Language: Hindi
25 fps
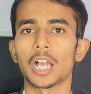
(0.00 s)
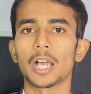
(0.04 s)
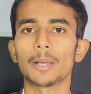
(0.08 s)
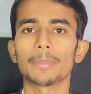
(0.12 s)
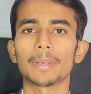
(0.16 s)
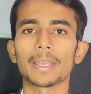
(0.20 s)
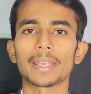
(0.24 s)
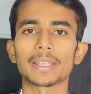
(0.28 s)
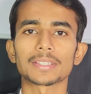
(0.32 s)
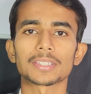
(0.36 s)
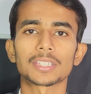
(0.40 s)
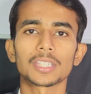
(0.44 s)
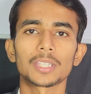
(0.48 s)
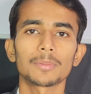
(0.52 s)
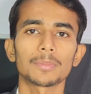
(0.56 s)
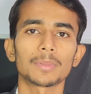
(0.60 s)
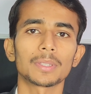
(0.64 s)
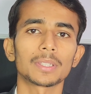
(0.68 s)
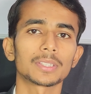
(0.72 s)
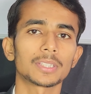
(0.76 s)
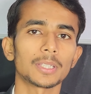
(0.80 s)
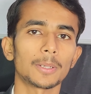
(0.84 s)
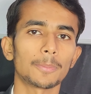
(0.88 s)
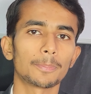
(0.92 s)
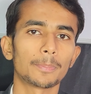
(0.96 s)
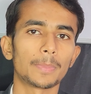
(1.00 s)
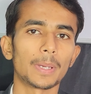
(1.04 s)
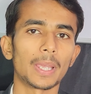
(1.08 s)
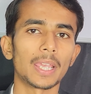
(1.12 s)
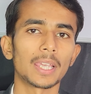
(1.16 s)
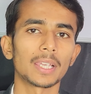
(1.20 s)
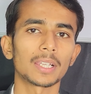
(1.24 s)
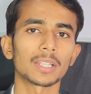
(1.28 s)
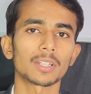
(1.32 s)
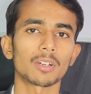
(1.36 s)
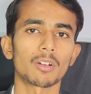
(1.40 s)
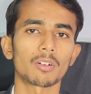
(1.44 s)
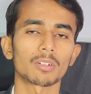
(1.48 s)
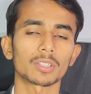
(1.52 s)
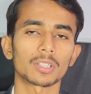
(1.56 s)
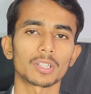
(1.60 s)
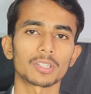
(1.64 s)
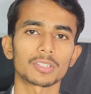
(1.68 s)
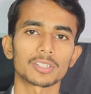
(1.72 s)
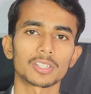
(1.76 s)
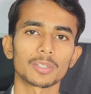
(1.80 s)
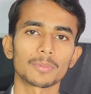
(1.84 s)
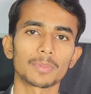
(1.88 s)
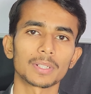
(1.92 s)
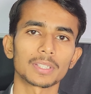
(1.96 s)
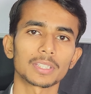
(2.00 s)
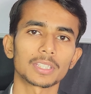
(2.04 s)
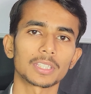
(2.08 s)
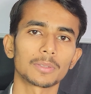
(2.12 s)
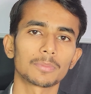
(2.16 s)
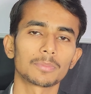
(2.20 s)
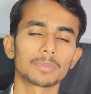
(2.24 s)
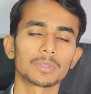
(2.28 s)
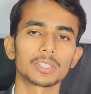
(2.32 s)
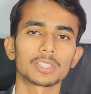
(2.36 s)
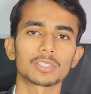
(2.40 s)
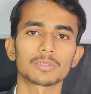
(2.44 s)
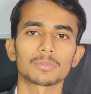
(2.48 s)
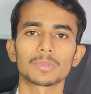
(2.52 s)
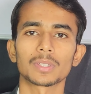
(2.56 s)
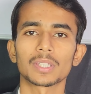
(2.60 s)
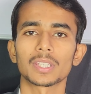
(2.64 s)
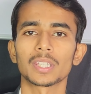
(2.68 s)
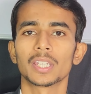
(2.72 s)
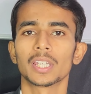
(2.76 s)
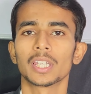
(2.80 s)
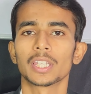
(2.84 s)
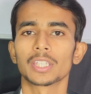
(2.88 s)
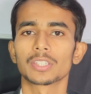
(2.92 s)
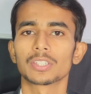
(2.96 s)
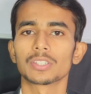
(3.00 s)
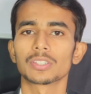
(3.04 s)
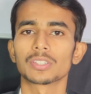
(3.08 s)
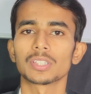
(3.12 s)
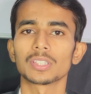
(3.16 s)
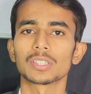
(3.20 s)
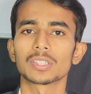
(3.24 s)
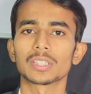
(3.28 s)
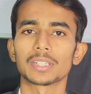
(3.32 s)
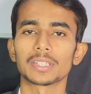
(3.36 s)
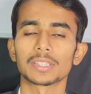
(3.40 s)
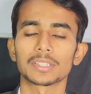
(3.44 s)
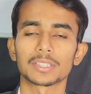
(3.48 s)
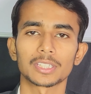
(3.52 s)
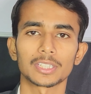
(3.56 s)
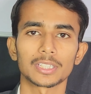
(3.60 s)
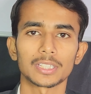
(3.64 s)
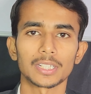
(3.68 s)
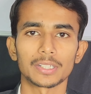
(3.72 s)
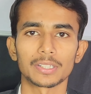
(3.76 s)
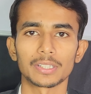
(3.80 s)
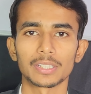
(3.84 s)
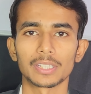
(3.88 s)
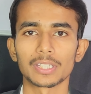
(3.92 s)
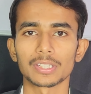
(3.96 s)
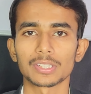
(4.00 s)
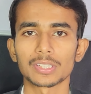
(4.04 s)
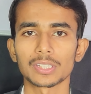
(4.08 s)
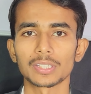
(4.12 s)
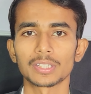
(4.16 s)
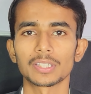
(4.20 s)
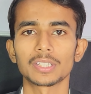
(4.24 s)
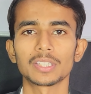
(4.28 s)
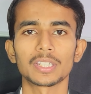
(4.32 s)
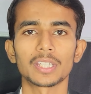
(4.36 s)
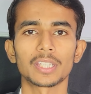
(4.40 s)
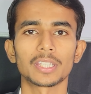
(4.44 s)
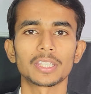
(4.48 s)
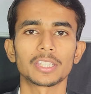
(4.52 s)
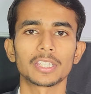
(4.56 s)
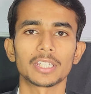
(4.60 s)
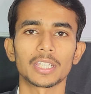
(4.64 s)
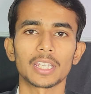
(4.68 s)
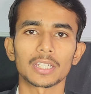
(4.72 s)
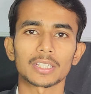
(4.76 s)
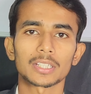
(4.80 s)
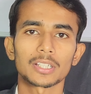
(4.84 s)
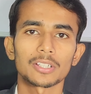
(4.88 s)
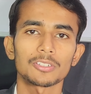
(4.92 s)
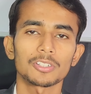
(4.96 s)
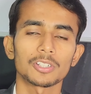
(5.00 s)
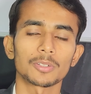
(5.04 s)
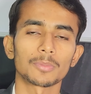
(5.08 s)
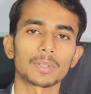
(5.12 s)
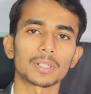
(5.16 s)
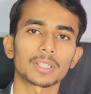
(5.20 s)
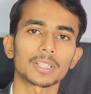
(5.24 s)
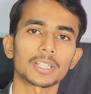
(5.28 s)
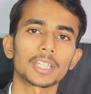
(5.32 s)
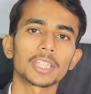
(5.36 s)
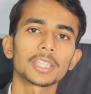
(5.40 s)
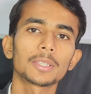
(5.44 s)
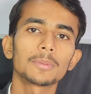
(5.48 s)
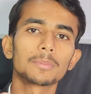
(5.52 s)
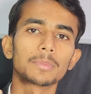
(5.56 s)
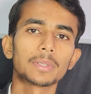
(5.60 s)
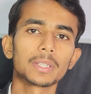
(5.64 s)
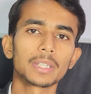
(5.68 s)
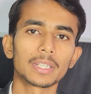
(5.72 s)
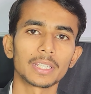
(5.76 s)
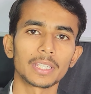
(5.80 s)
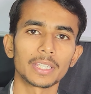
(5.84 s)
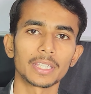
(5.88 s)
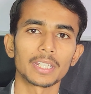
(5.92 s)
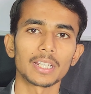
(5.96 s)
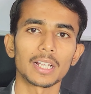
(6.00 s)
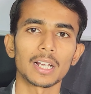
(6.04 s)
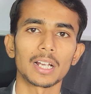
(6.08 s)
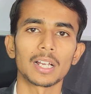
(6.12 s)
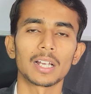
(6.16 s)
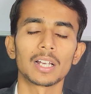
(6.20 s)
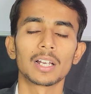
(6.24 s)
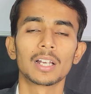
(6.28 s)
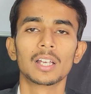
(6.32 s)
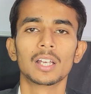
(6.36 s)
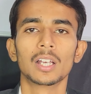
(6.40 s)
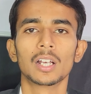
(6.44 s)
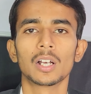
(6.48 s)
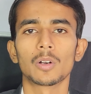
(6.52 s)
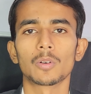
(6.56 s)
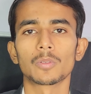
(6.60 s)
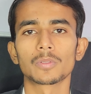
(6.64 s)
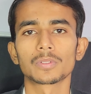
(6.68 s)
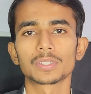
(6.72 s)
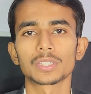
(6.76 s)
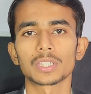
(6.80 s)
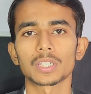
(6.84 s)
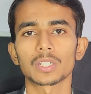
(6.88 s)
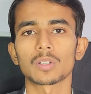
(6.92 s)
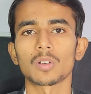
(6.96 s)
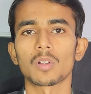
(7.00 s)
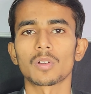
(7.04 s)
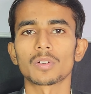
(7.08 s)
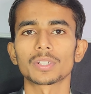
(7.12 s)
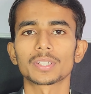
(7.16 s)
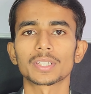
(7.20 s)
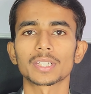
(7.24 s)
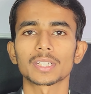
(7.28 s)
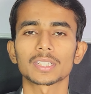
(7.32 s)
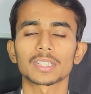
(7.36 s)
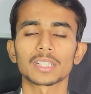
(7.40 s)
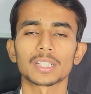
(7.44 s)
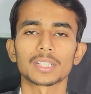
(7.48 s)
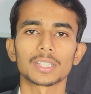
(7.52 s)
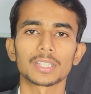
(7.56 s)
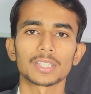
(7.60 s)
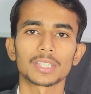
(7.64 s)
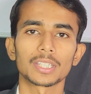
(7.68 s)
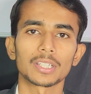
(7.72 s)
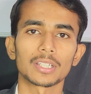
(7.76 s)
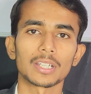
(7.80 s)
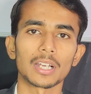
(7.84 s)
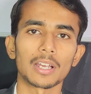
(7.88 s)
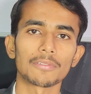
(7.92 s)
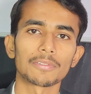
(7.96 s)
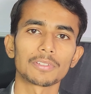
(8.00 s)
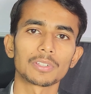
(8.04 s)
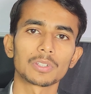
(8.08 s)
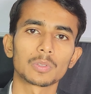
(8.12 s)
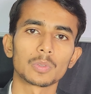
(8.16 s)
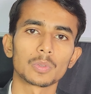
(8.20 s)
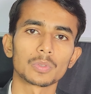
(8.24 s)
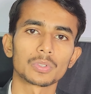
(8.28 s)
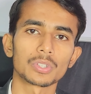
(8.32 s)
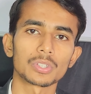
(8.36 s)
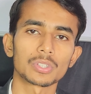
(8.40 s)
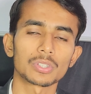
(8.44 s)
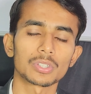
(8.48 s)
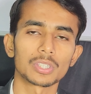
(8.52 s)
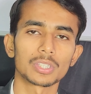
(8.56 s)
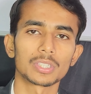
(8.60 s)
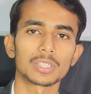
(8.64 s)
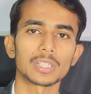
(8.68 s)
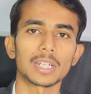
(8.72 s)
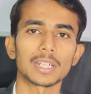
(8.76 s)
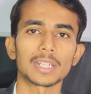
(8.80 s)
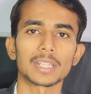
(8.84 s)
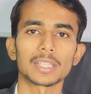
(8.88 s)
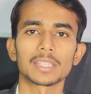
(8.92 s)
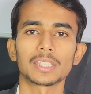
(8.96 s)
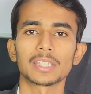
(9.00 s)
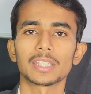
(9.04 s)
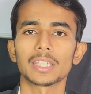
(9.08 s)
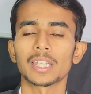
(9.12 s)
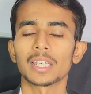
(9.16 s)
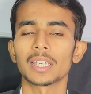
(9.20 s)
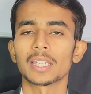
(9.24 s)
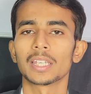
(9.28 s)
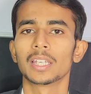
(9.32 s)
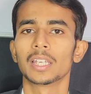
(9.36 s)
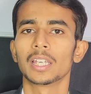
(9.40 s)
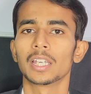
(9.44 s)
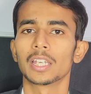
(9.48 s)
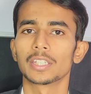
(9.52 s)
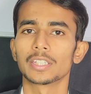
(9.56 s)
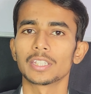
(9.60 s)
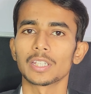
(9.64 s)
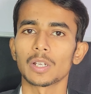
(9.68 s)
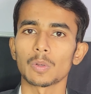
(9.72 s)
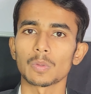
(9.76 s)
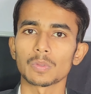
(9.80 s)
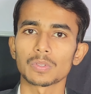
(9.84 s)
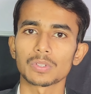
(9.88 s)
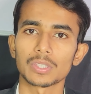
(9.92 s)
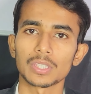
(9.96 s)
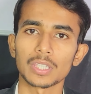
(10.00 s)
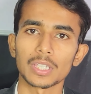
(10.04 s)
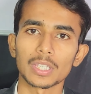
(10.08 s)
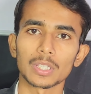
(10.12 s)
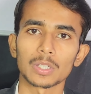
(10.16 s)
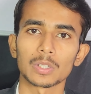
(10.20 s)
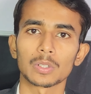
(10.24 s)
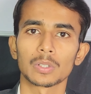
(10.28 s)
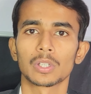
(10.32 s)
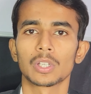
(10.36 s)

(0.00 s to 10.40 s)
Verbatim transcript: अब ऐसे में जब बैंक और कस्टमर के बीच में किसी तरीके का रिलेशन ही नहीं है कस्टमर कहीं मिल नहीं रहा उससे कांटेक्ट करने की काफ़ी कोशिश की जा रही है या उससे